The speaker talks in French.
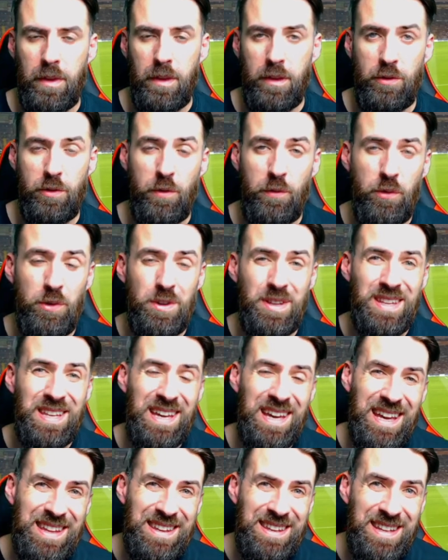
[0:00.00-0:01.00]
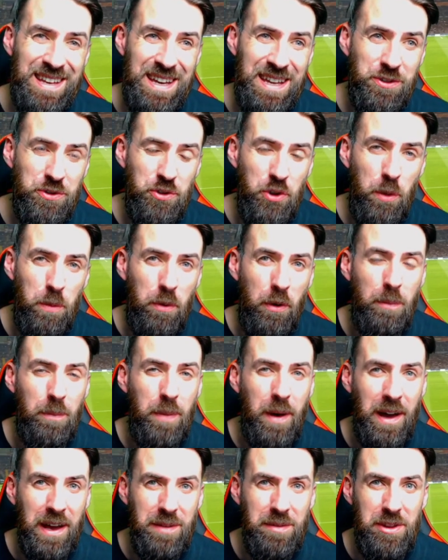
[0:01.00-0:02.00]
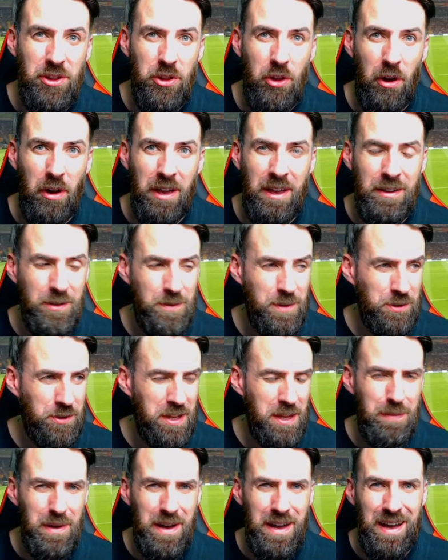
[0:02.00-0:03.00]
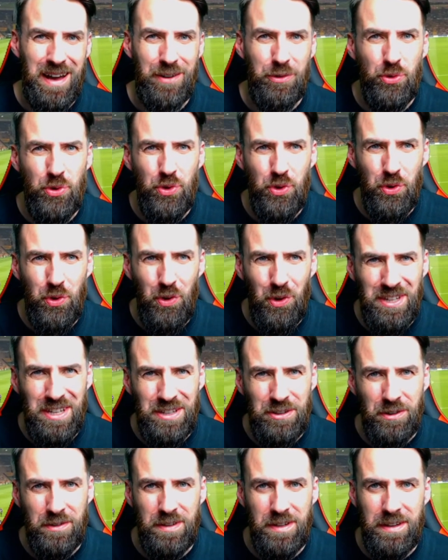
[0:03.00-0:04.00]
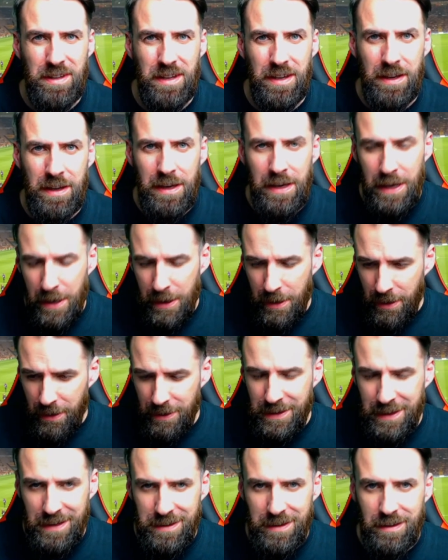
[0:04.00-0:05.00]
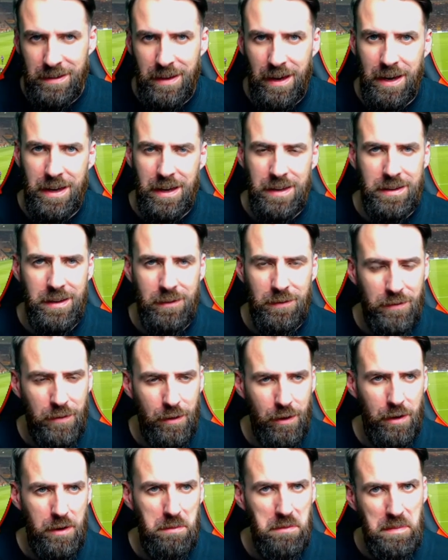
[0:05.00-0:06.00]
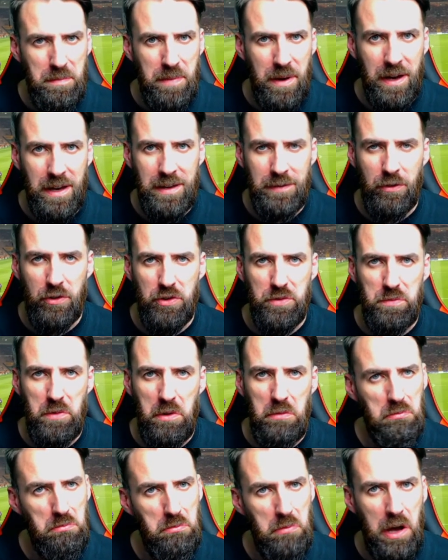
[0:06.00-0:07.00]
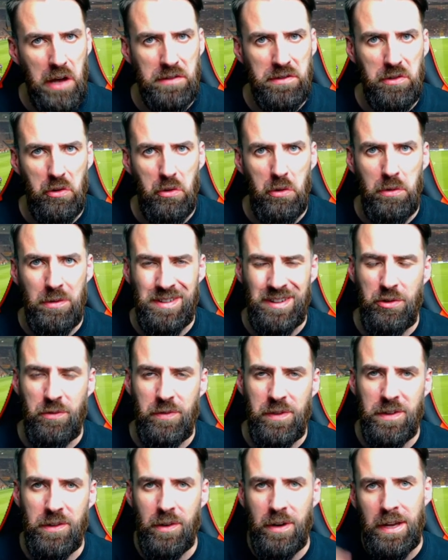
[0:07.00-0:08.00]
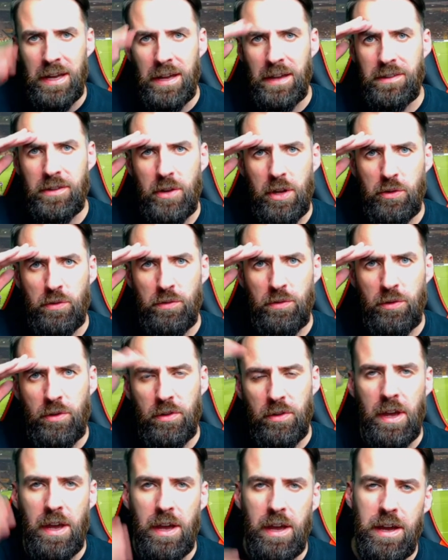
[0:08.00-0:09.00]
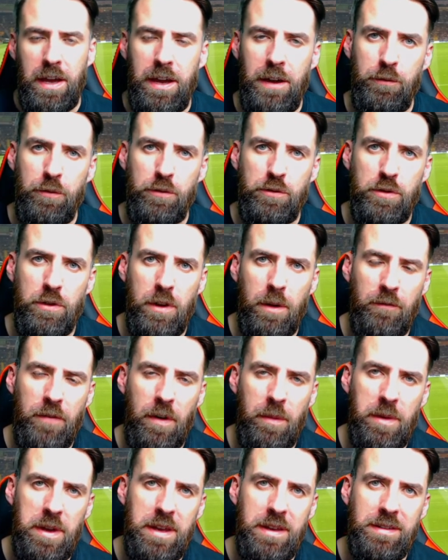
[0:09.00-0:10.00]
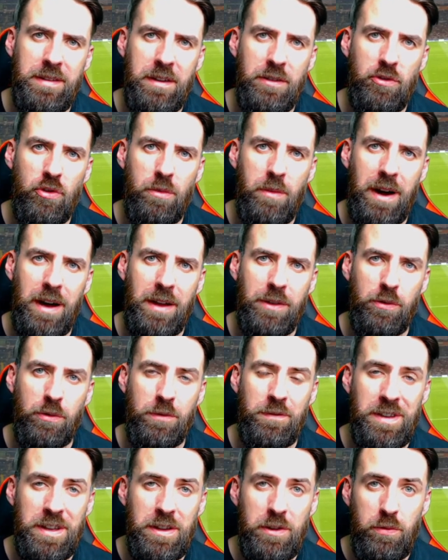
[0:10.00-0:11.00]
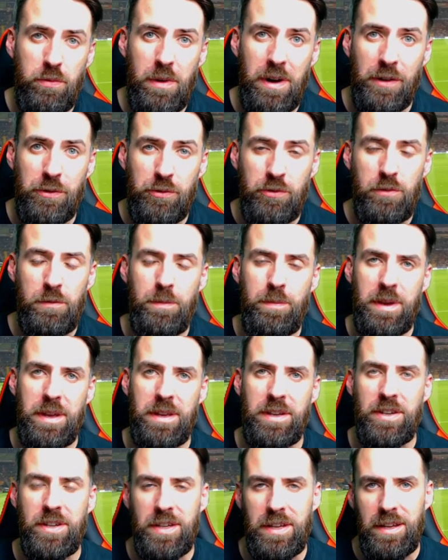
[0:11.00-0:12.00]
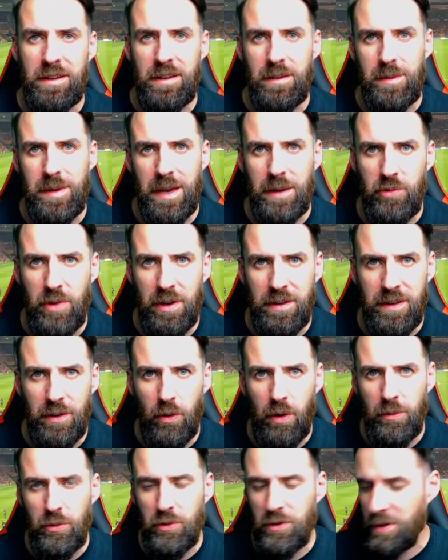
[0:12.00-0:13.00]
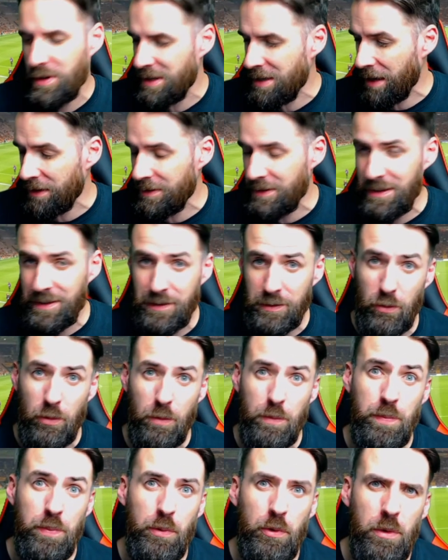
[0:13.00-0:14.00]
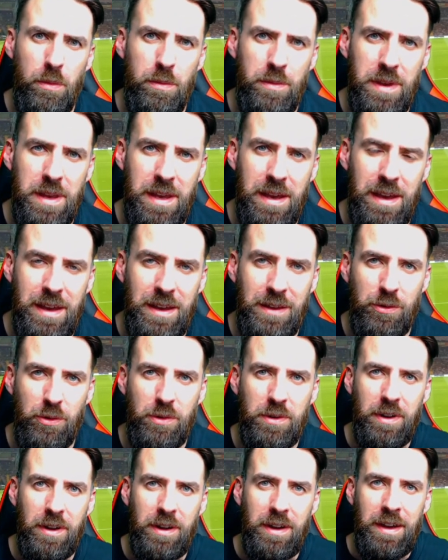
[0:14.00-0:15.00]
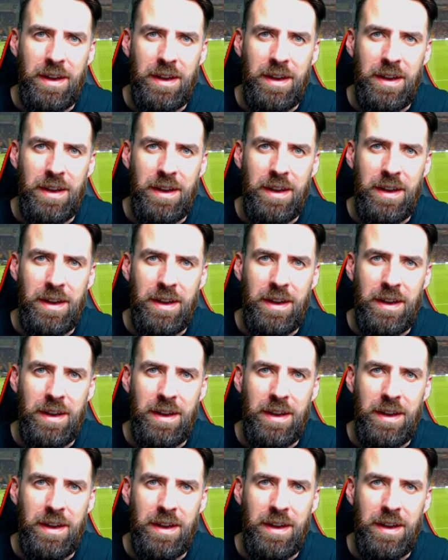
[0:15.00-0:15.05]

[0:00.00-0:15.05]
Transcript: Ce fut très très dur pour Paris, mine de rien. Je m'attendais pas à autant d'intensité. Gatazara a été fort, mais Paris, franchement, 1-0, c'est suffisant. Salut à tous, à tous et Footolum Family, c'est Thomas. Donc, victoire du PSG, les amis, un but à 0, un but d'Icardi, son premier, Donc,